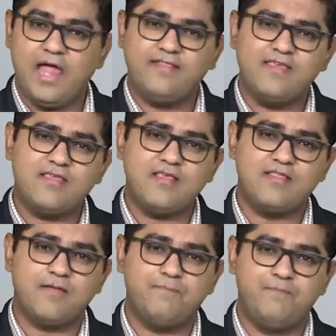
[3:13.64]
एंड दिस इज
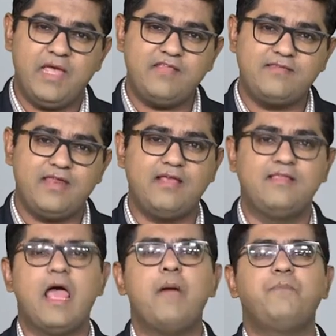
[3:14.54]
द बेस्ट
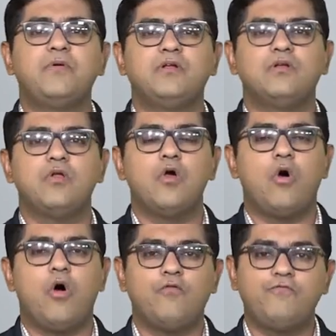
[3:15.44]
एग्जाम्पल
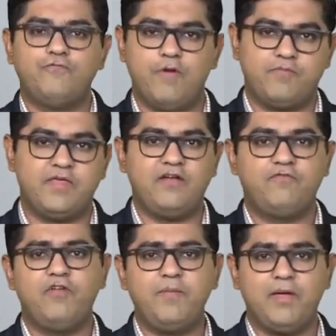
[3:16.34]
ऑफ
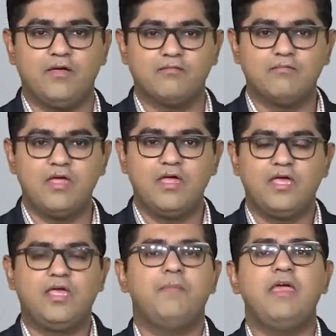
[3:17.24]
वेबसाइट फ्लिपिंग
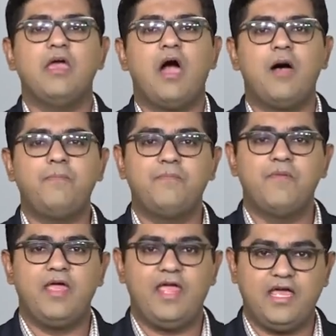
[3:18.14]
कि भाई आप
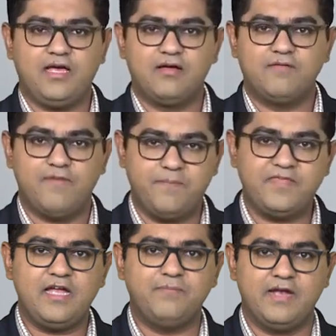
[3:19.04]
एक
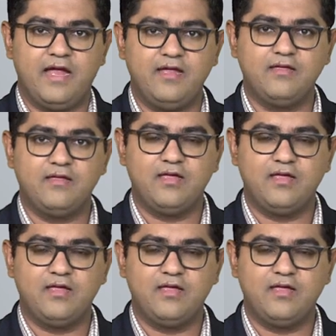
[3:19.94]
वेबसाइट बनाएं